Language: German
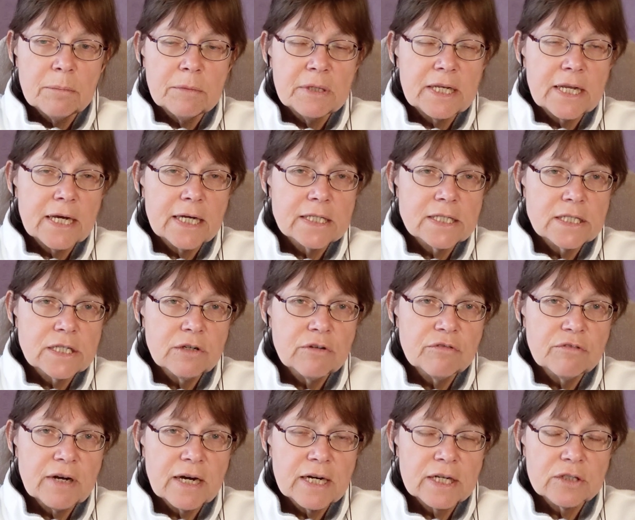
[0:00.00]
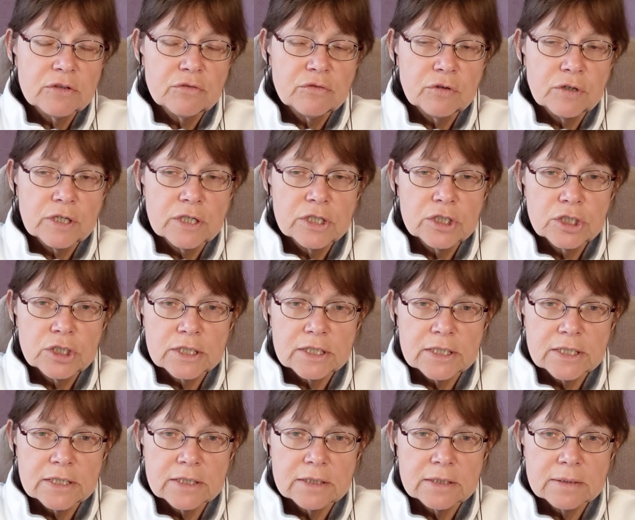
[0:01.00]
mit Herzinfarkt vor
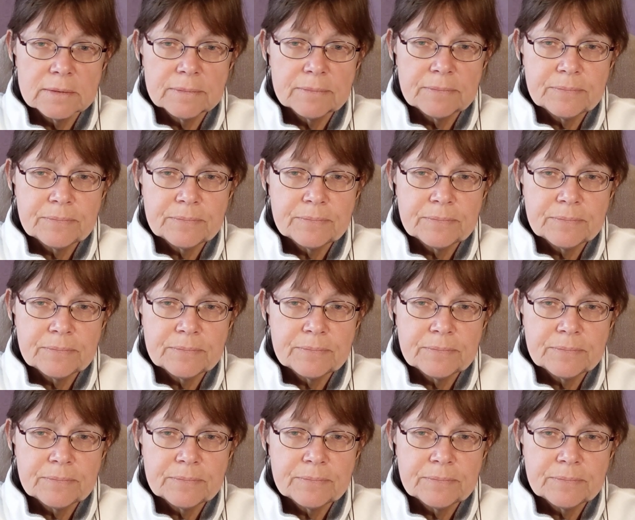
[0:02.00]
Geschichte.